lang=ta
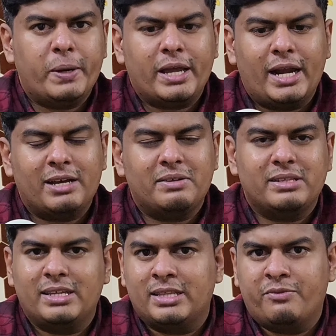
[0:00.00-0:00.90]
சூப்பராக எனக்கு
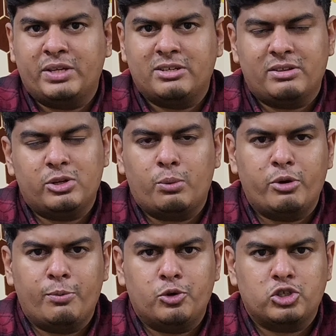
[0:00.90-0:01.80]
வந்து இந்த ஃபீச்சர் வந்து
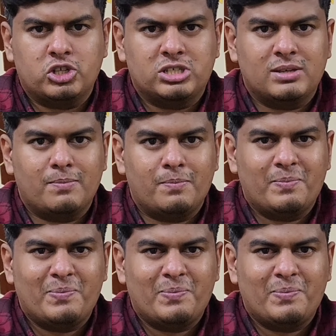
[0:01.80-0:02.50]
ரொம்பவே பிடிச்சிருந்துச்சு